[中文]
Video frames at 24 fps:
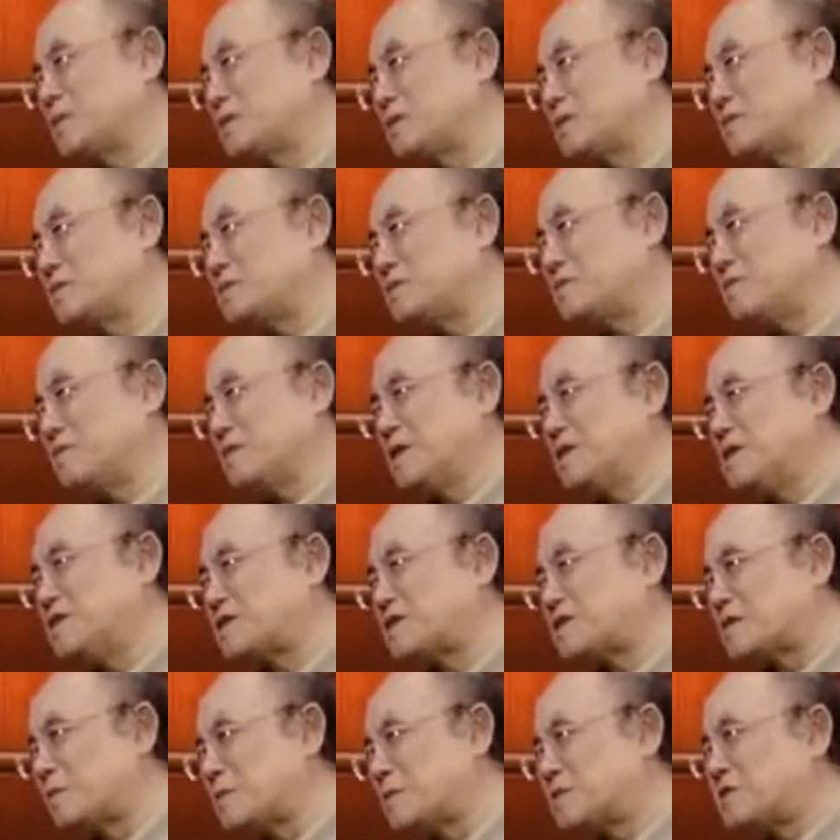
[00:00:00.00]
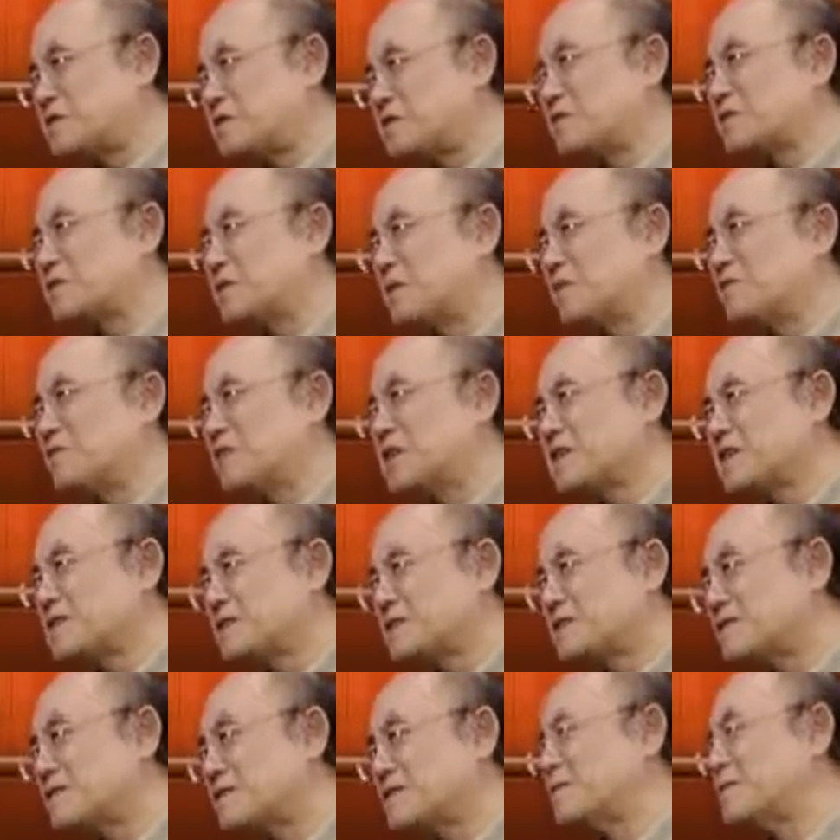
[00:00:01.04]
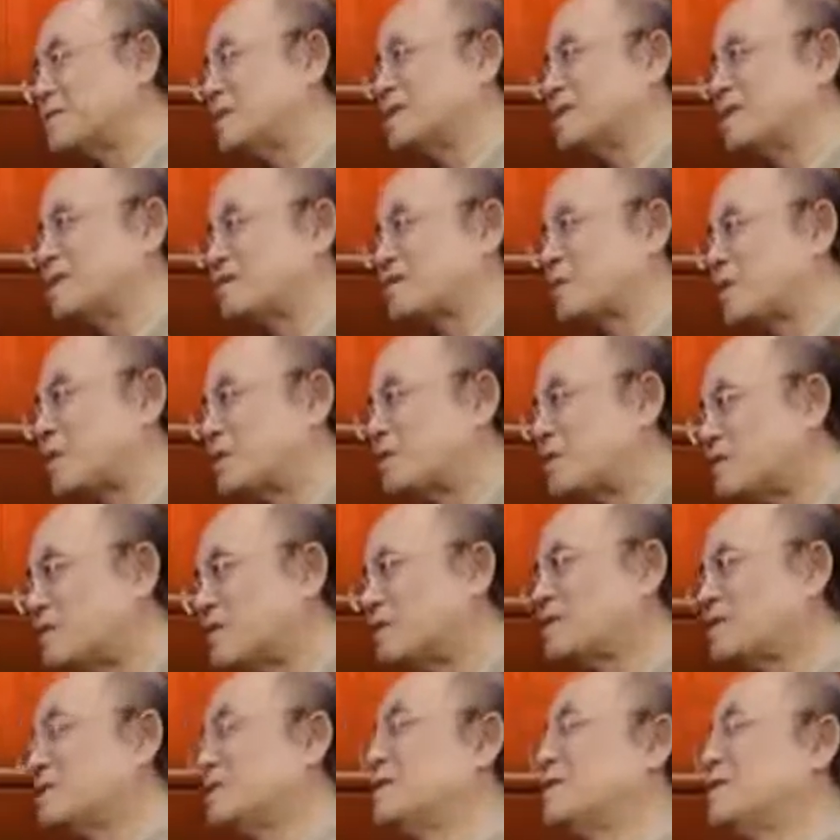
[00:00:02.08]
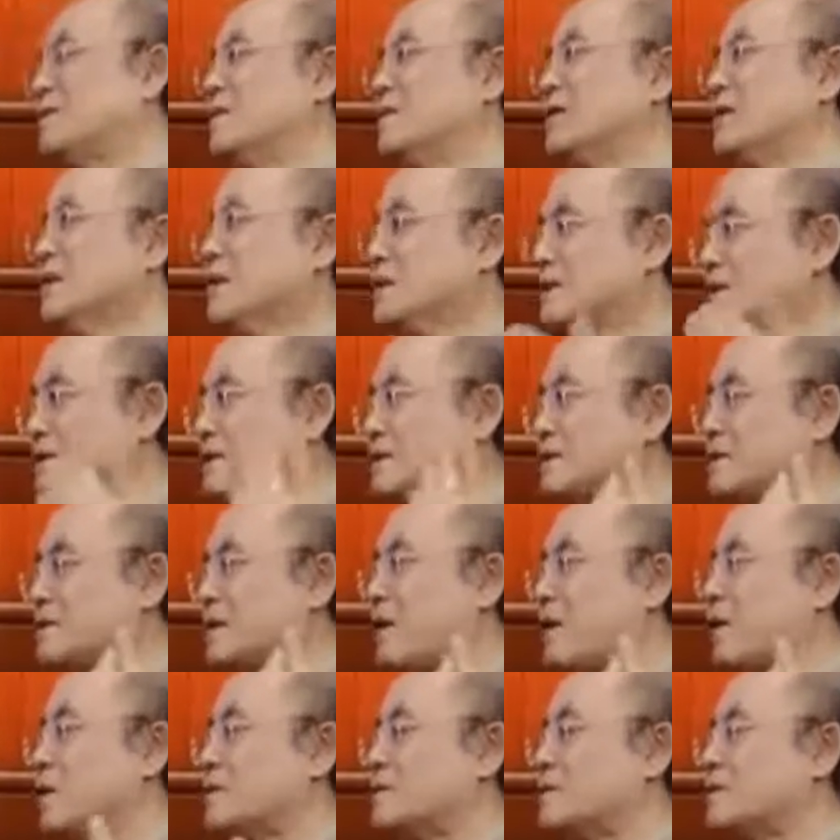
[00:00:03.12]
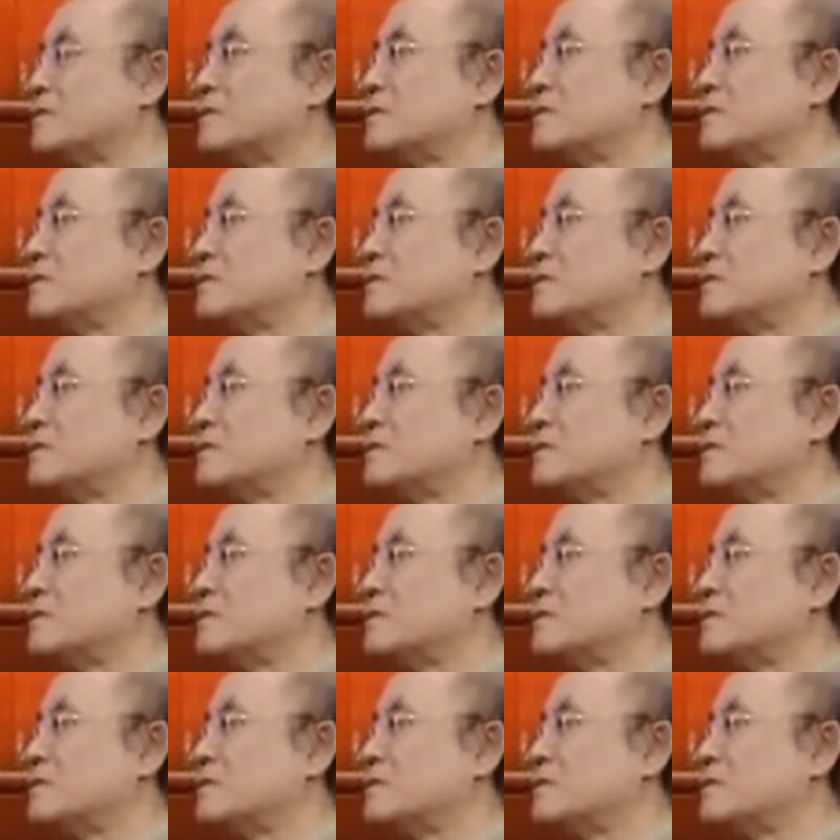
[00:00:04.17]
中国这个问什么事情都要问一个姓什么，这个传统很深，乎，一直到